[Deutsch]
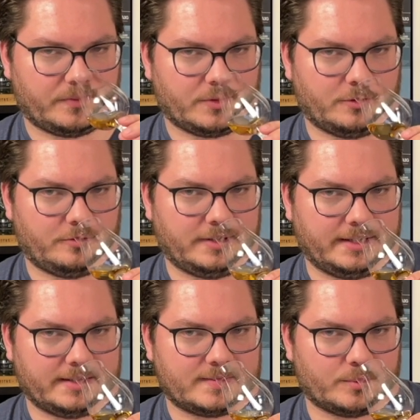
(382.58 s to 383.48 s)
Und
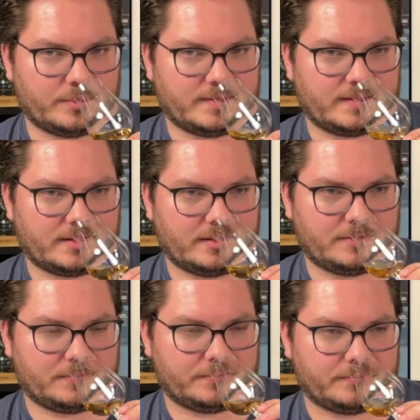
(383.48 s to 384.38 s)
vielleicht so ein
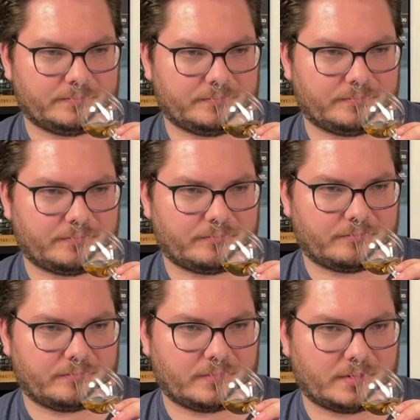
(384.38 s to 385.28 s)
bisschen
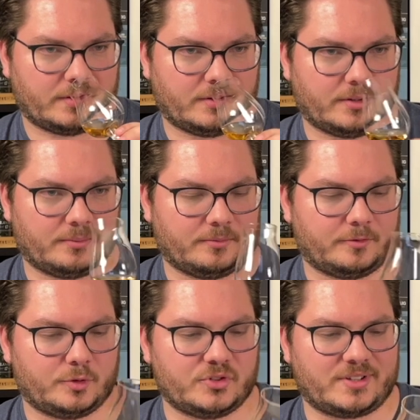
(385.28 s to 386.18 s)
ähm,
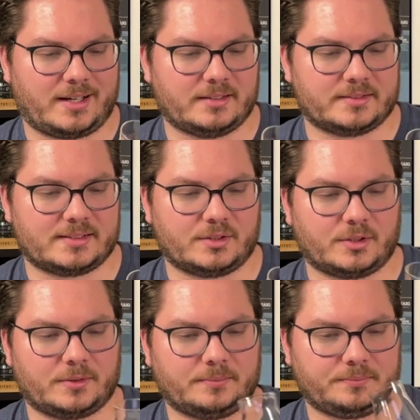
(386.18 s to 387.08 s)
Physalis noch.